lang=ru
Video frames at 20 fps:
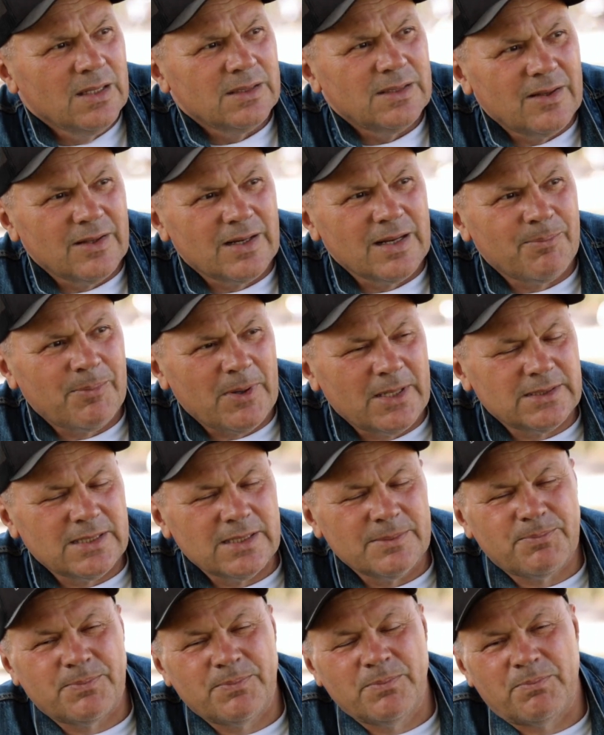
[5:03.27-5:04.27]
Наверное, по,
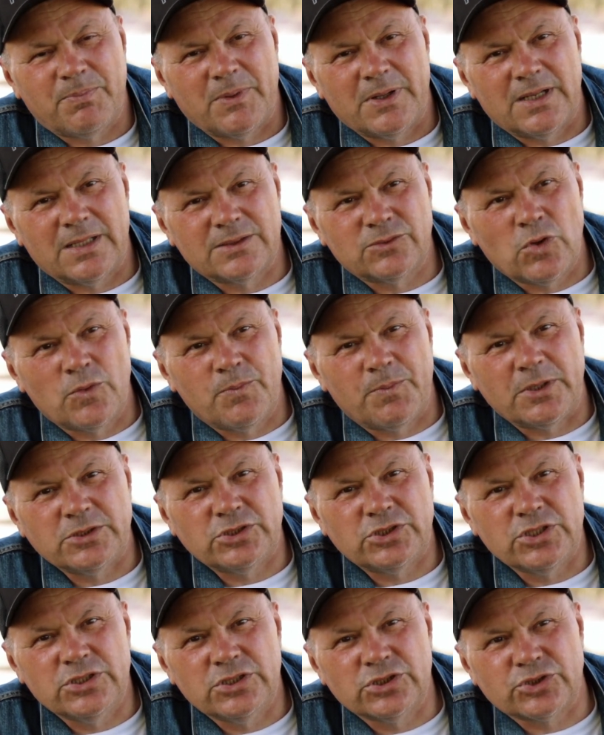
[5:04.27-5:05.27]
этой, по той
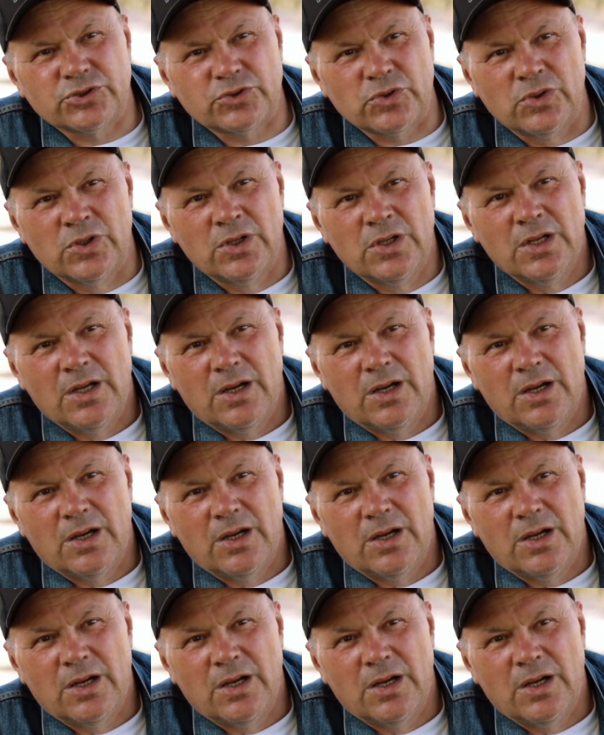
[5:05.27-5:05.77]
причине, что